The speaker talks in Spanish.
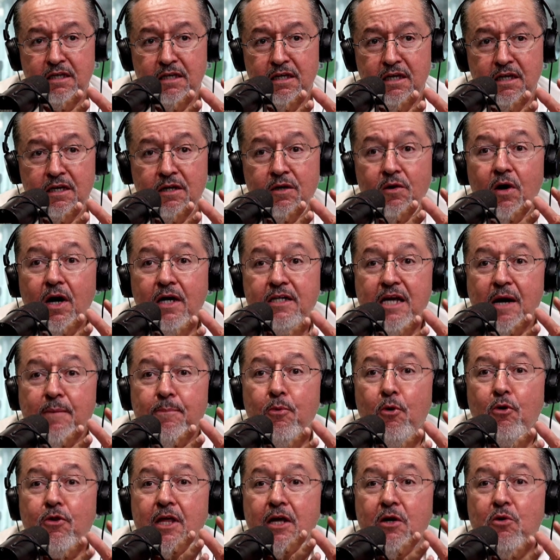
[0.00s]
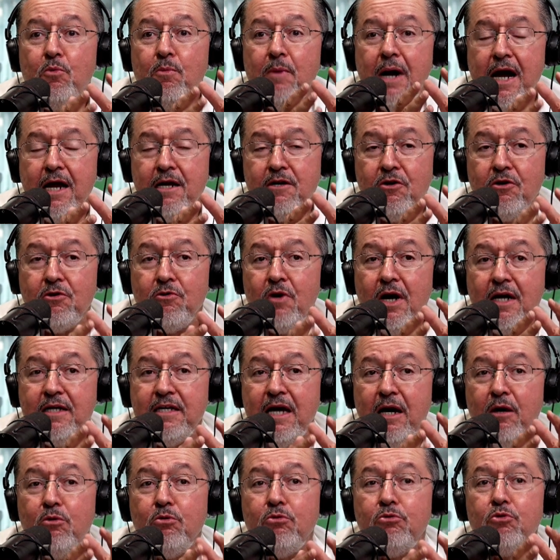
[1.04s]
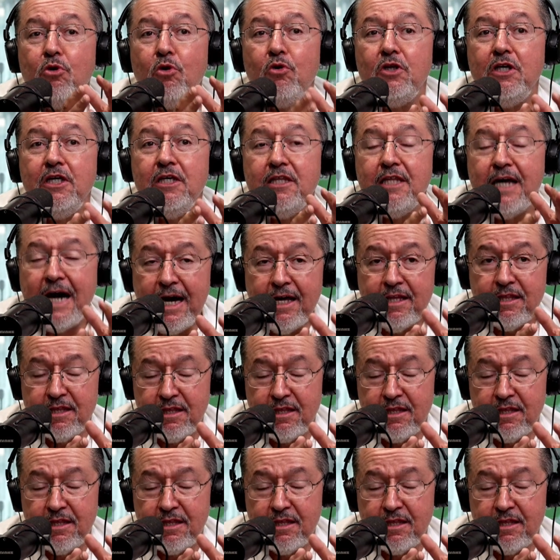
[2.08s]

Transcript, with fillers: no haya poder humano, no haya autoridad